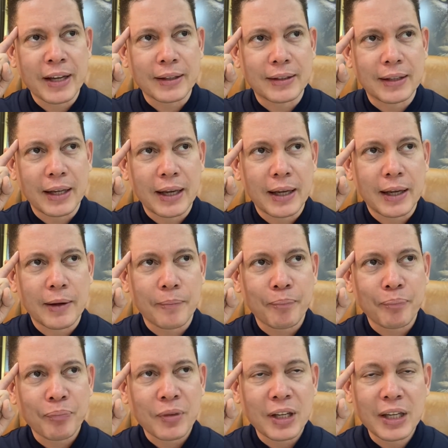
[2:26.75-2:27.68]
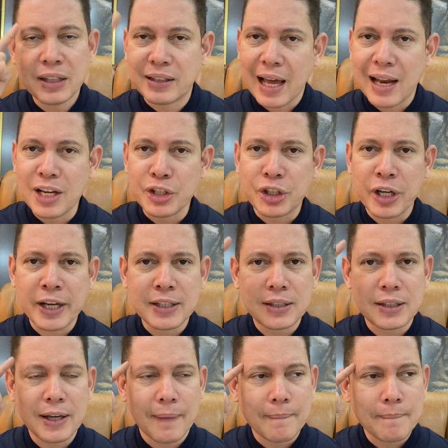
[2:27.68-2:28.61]
ter
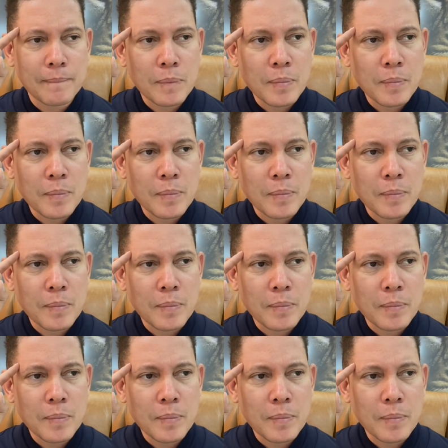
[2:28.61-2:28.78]
inteligência,